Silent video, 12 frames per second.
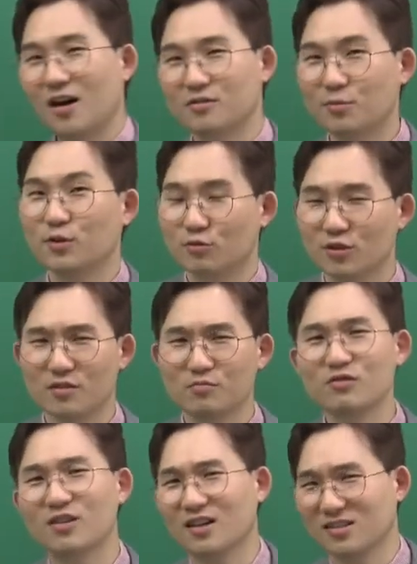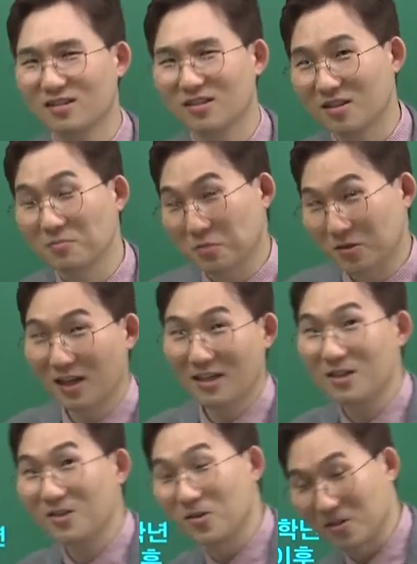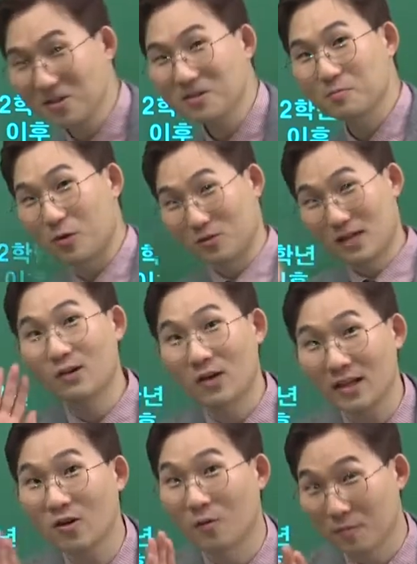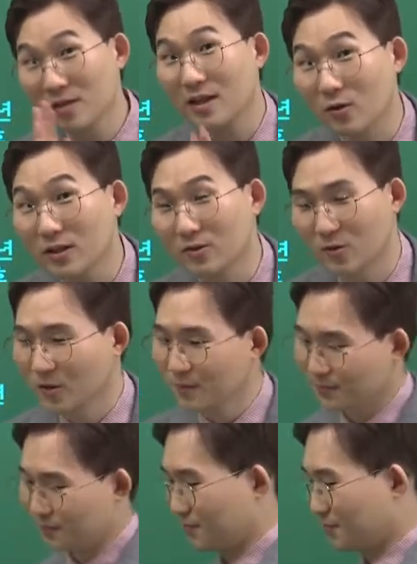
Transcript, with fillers: 뭐 우리 문과 학생들은 뭐 딱히 이거는 별로 상관이 없는 내용이고.